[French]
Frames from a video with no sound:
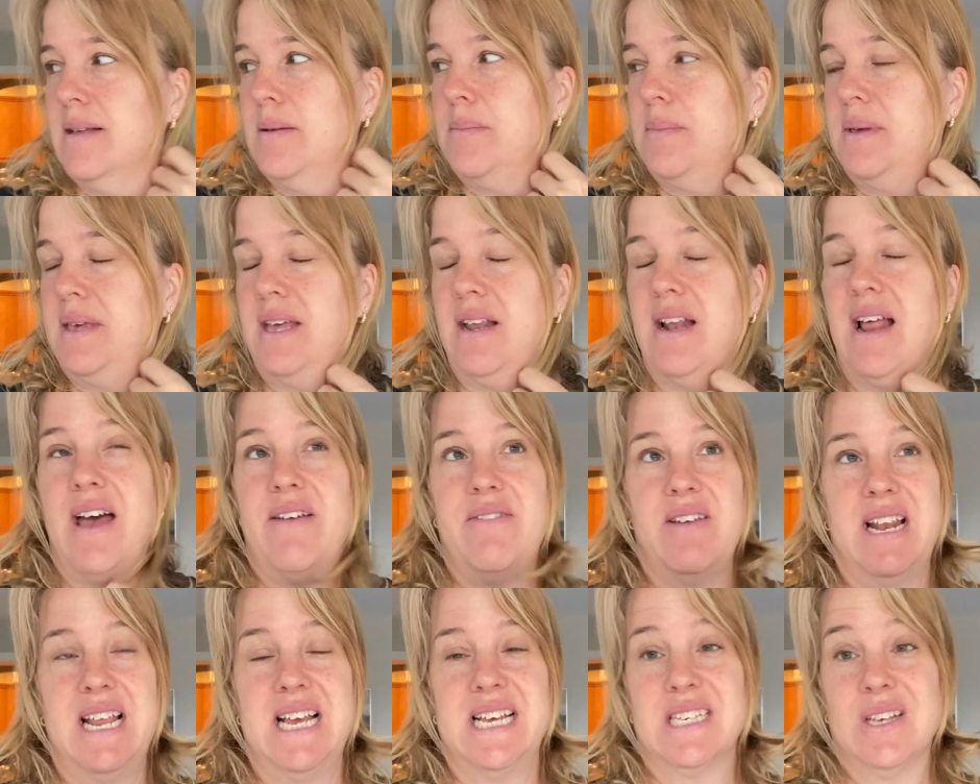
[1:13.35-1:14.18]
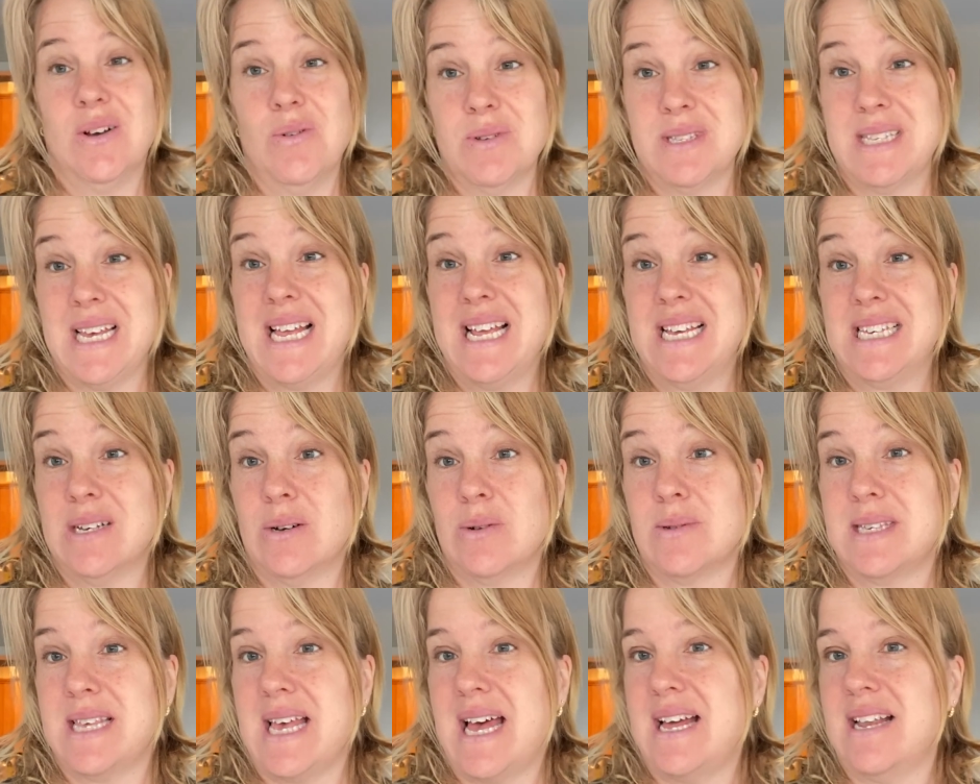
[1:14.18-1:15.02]
Puis lavait les ongles, les
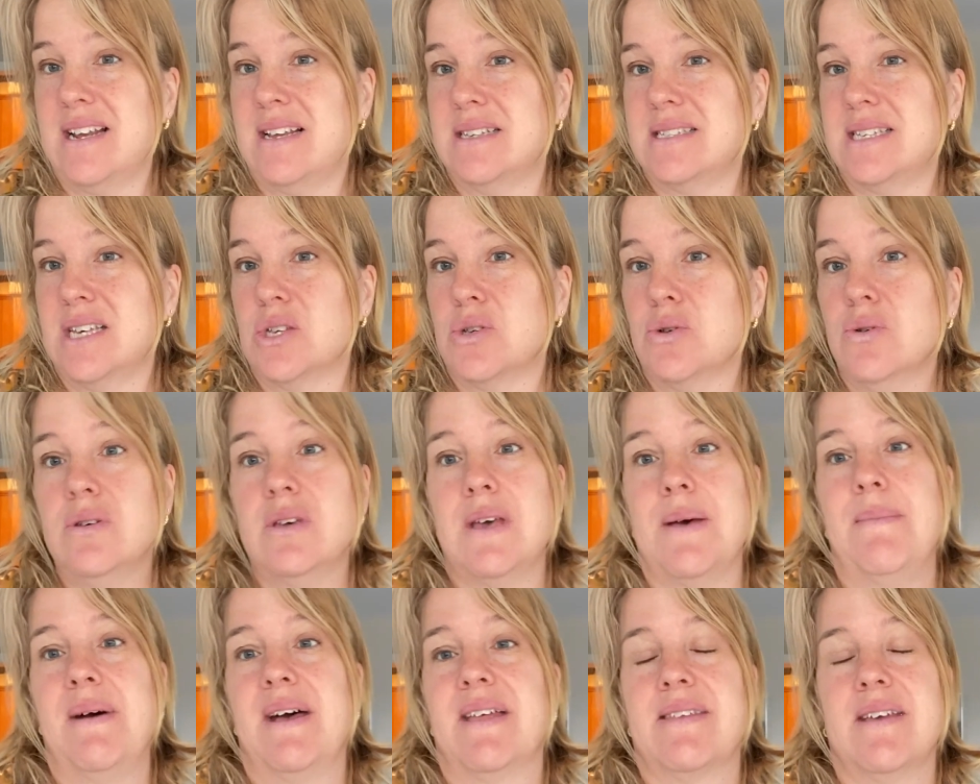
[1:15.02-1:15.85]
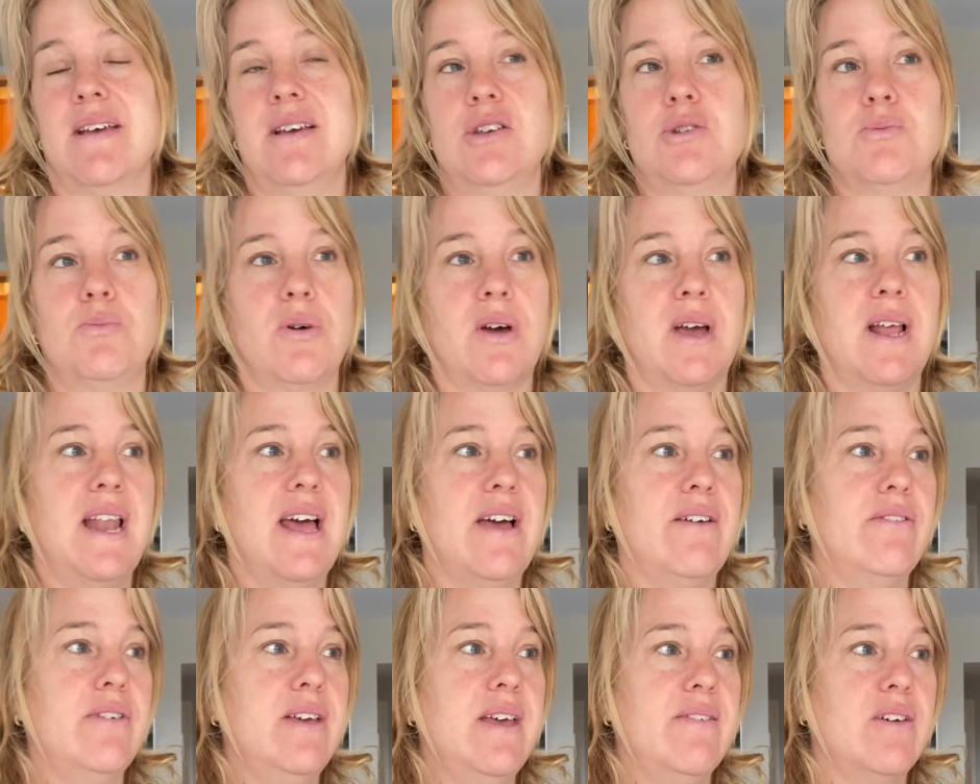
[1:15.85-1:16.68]
ongles sales. C'est sûr qu'un matin, je pourrais
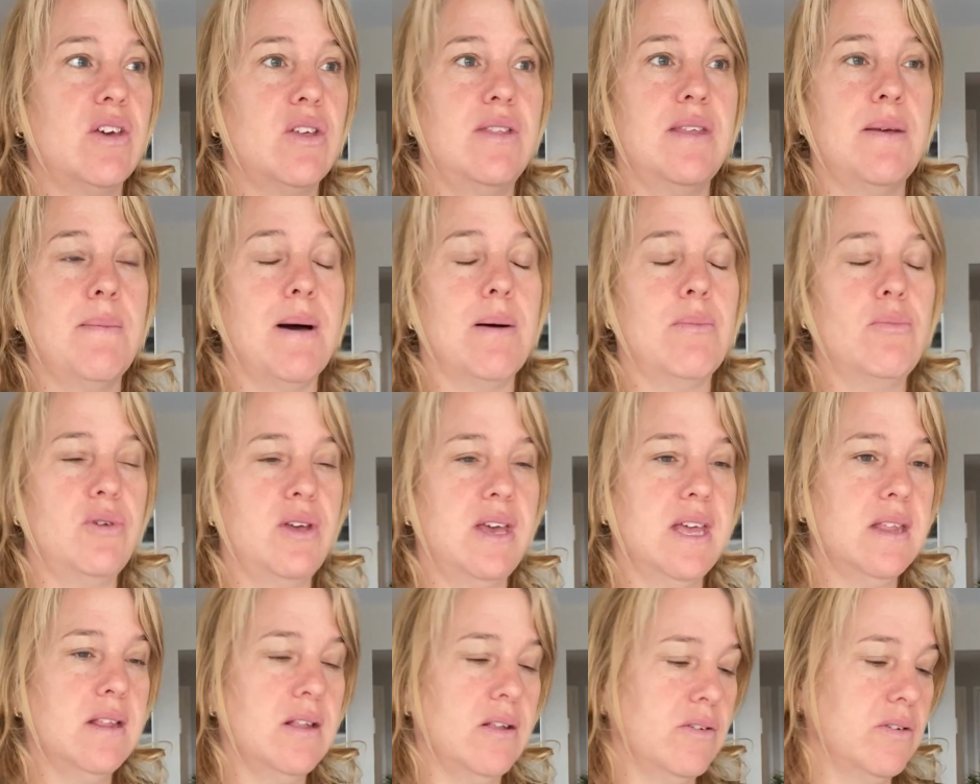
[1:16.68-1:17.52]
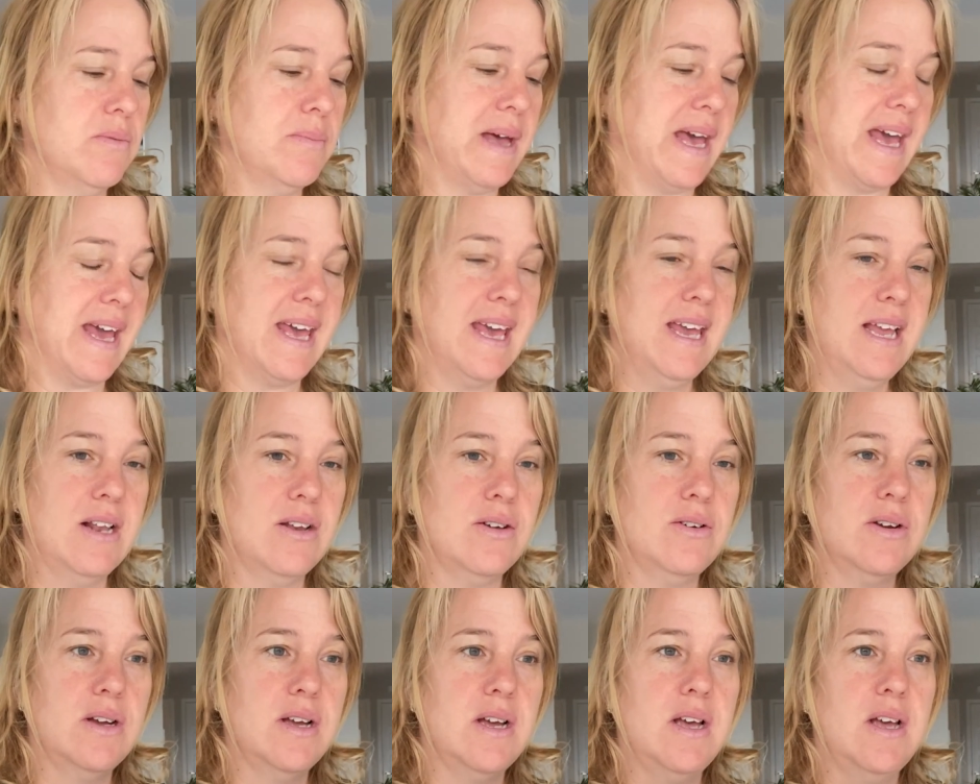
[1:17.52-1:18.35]
laver avec une barbouillette, là, pareil,
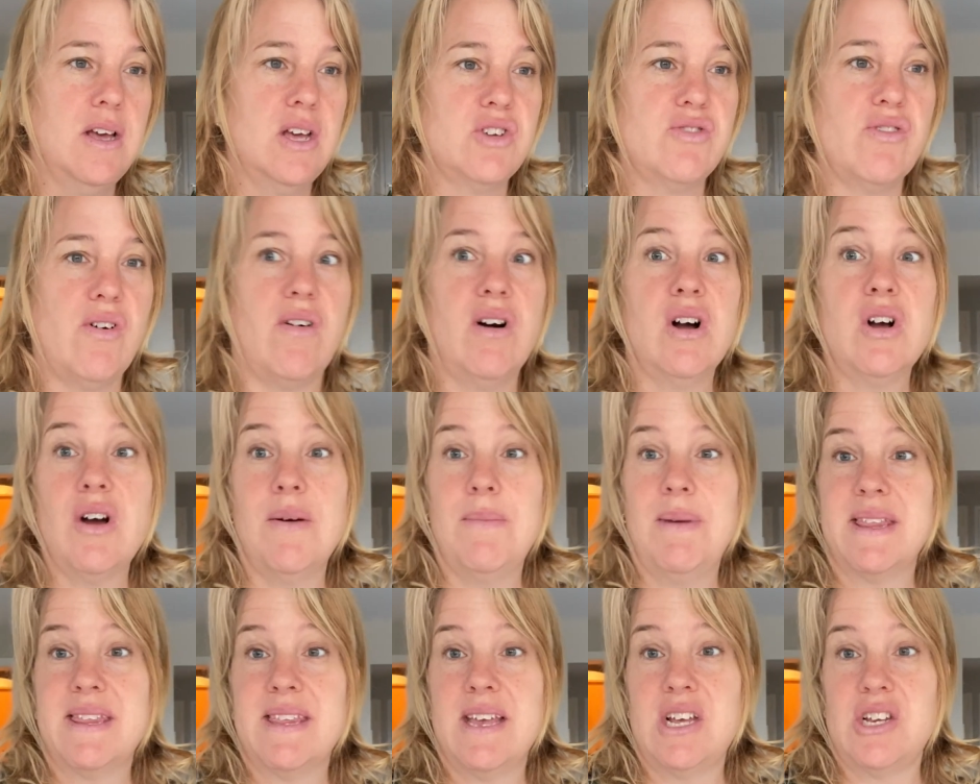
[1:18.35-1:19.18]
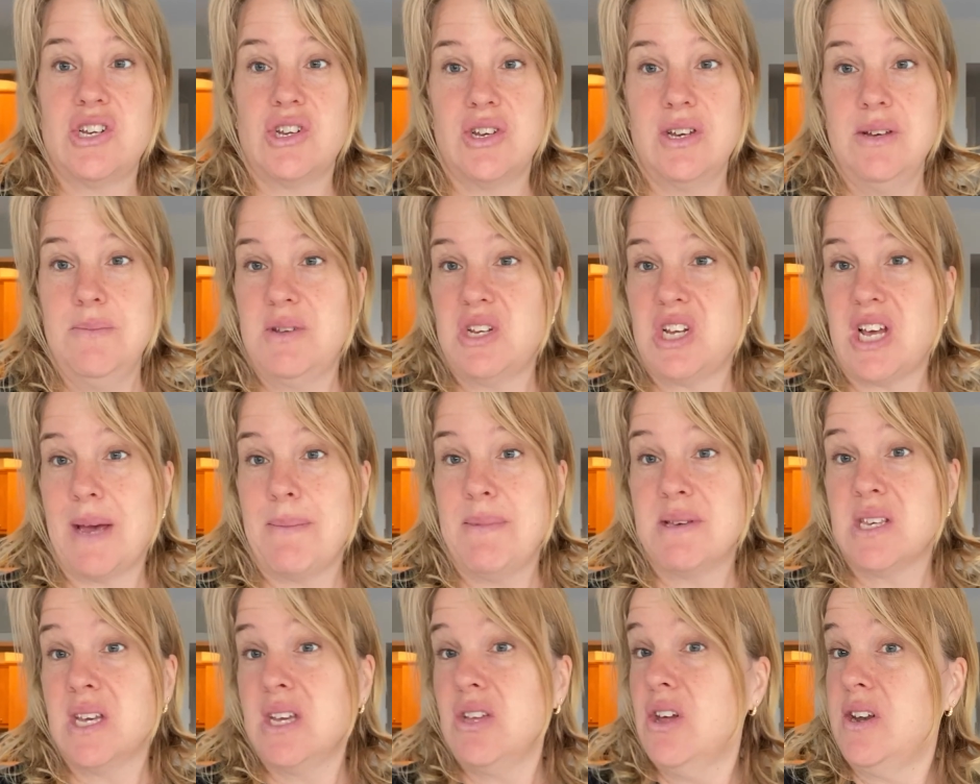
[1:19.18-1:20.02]
là. Je vais voir comment tager, mais j'ai aimé
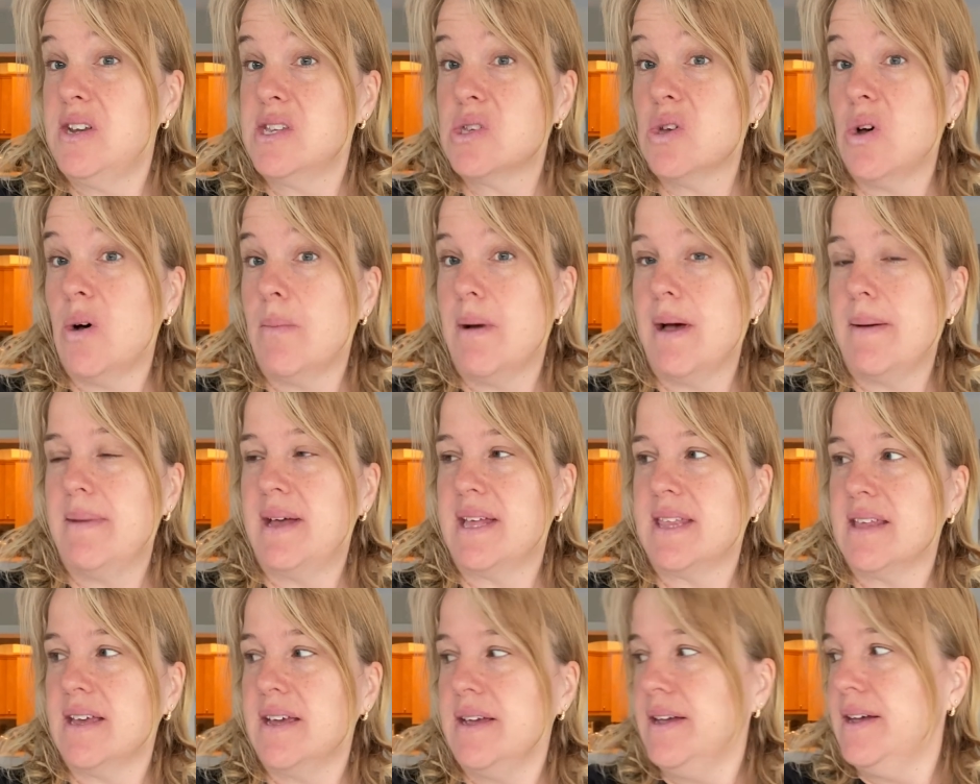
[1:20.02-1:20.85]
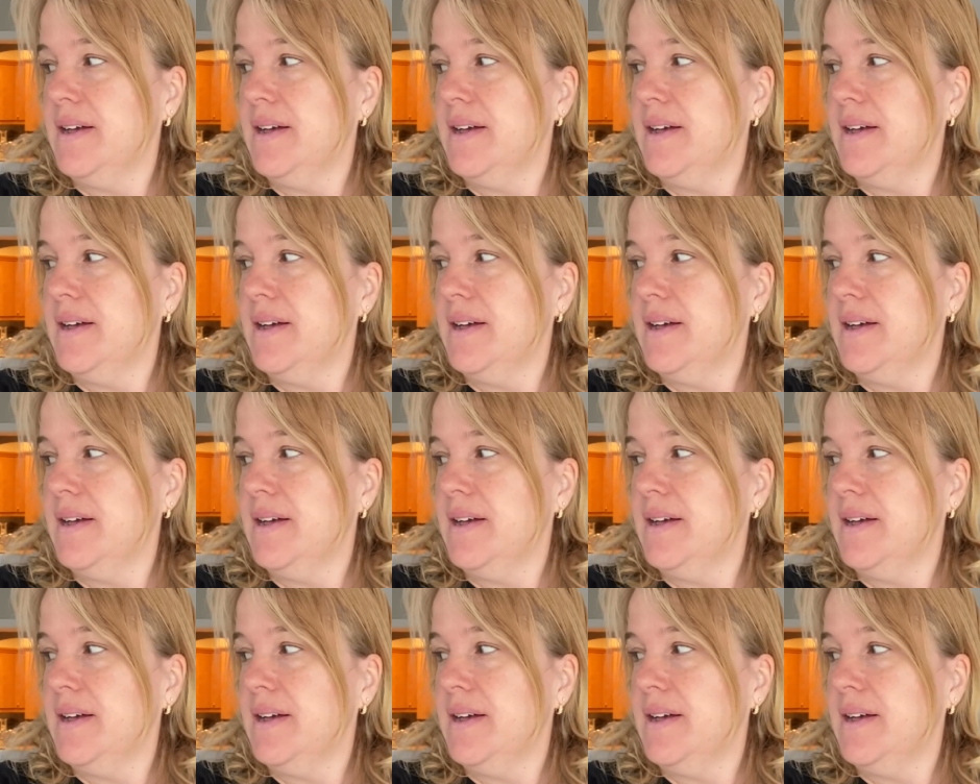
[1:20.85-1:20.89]
ça de donner son bain le matin.